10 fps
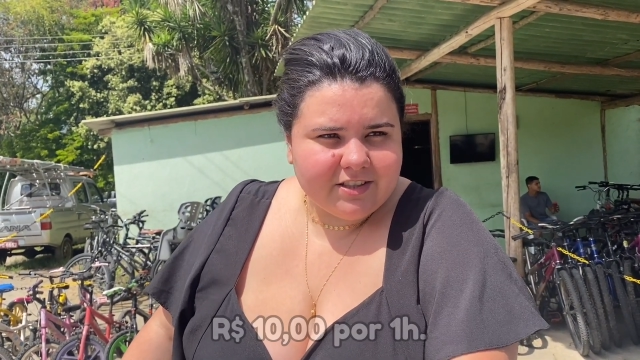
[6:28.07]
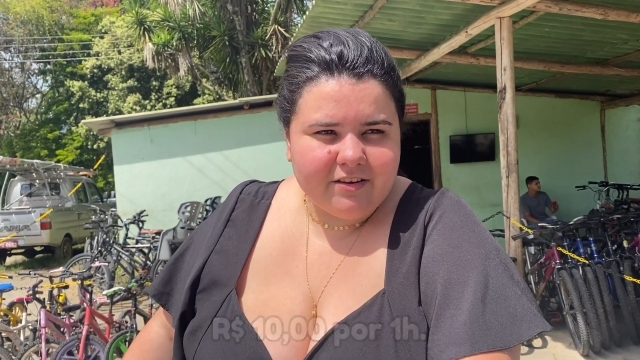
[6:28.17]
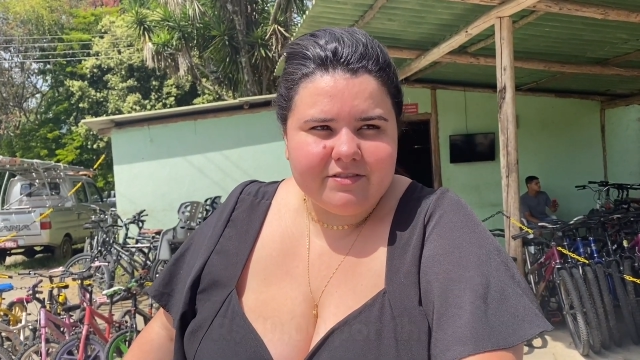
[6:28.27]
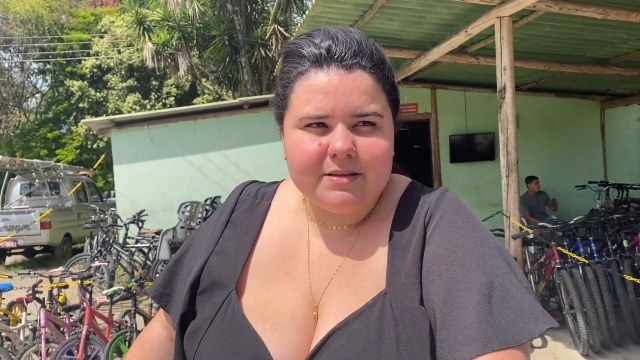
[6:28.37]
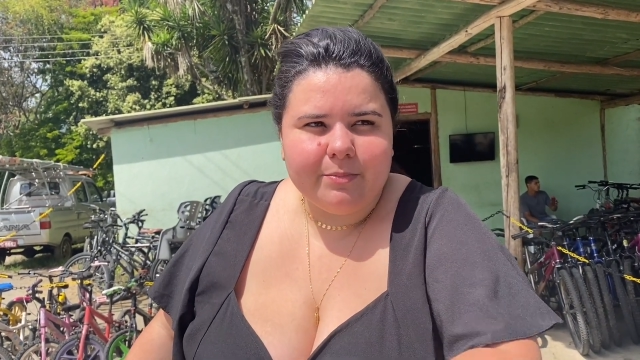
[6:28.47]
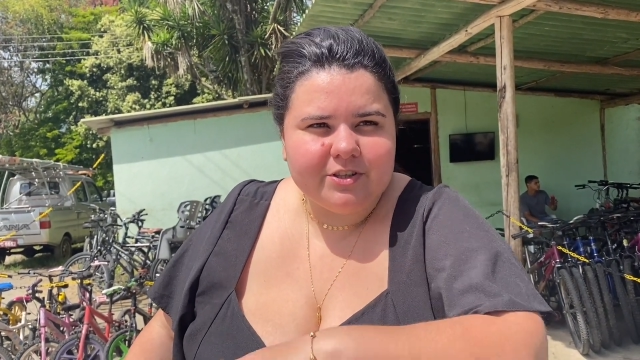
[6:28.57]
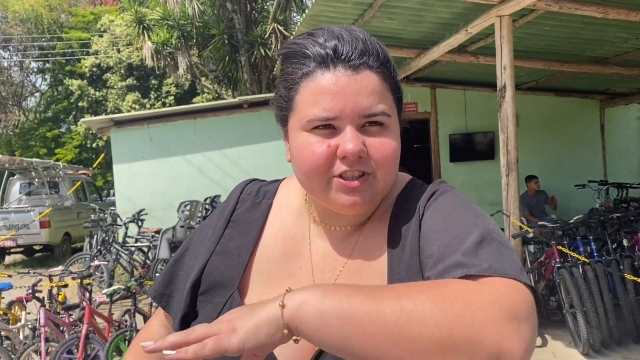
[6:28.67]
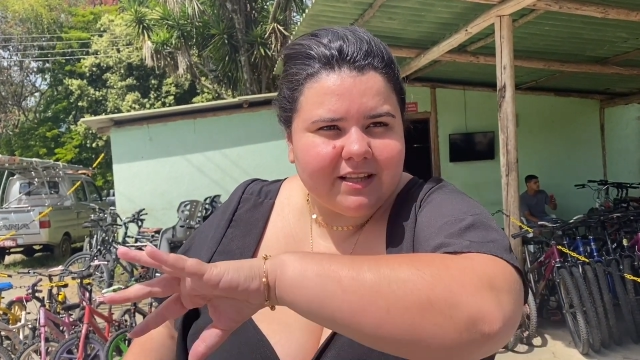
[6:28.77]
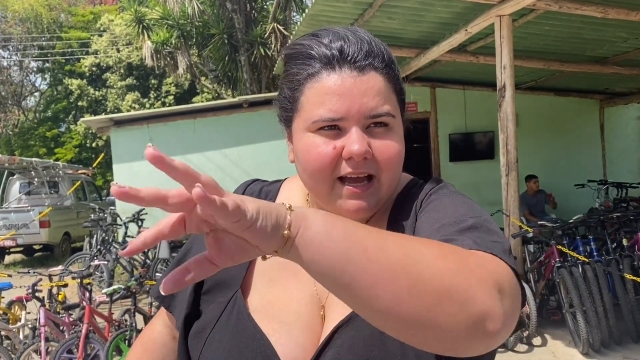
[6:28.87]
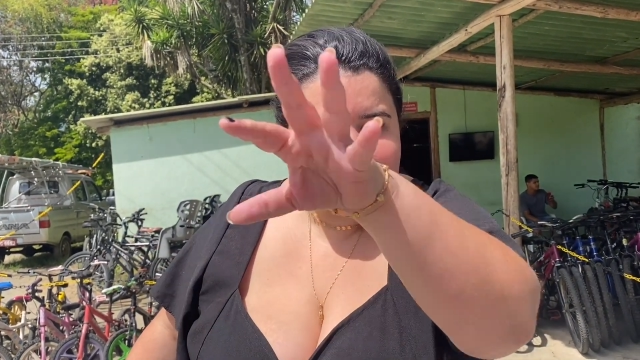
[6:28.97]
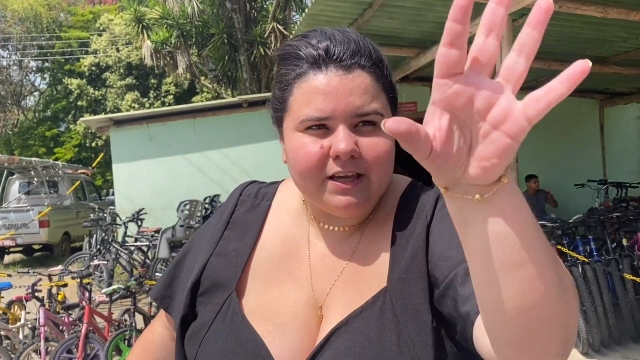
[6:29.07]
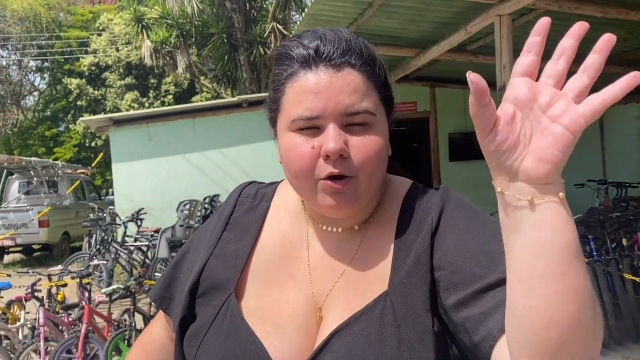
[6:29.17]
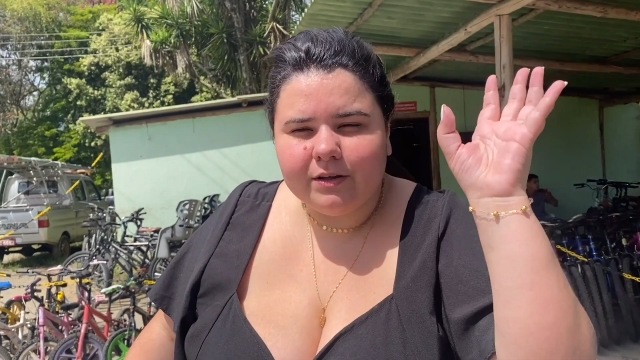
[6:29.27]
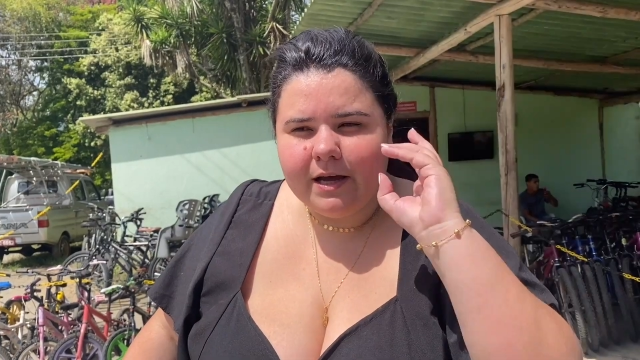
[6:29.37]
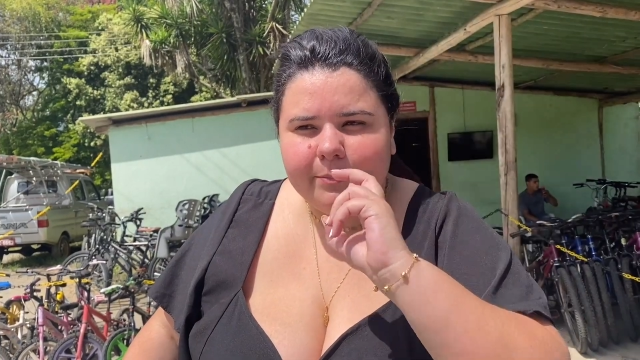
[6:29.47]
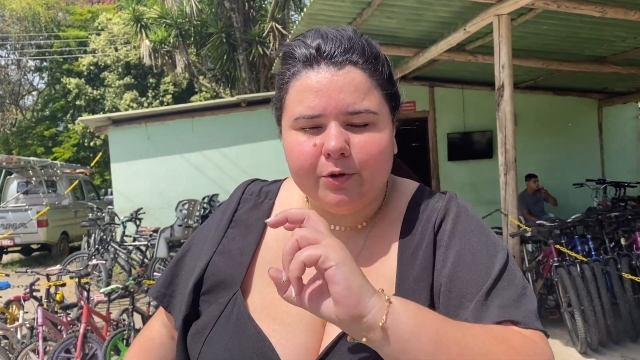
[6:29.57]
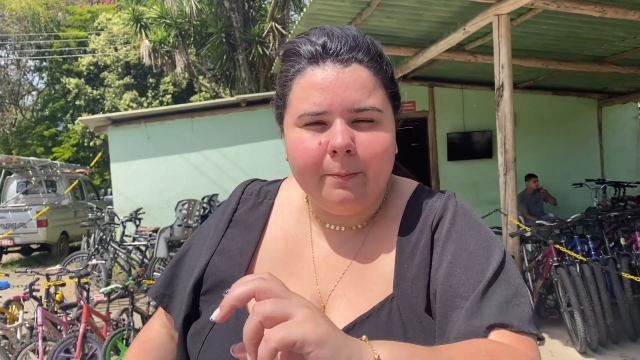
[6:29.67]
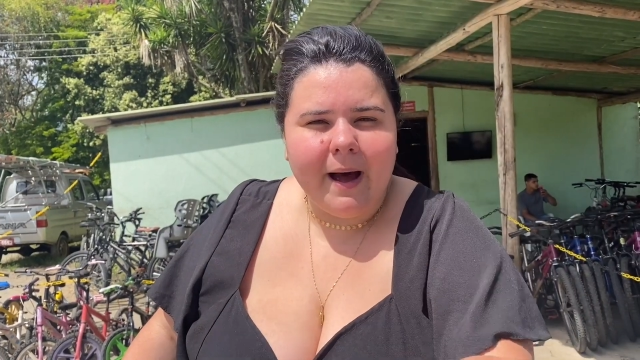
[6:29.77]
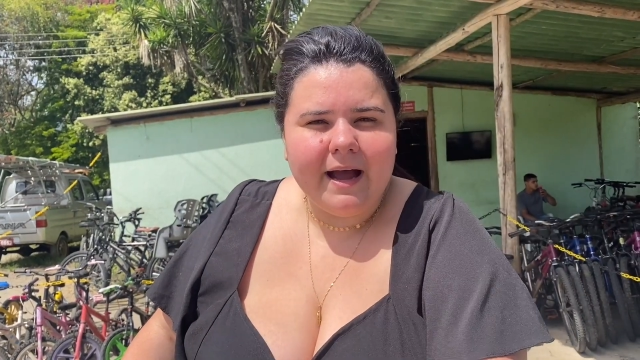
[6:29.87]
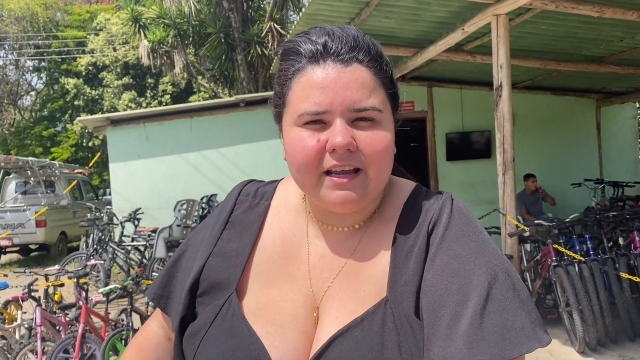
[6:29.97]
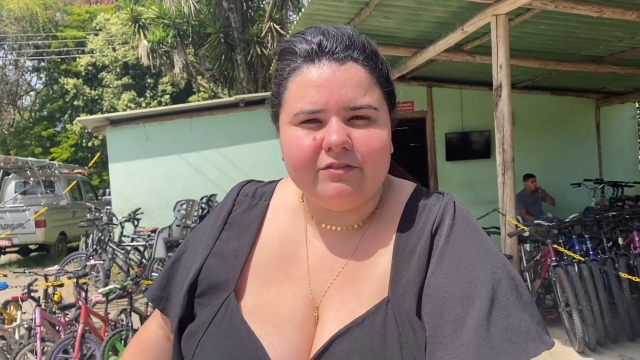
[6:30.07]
Aí você pode andar aqui, rodar pelo parque.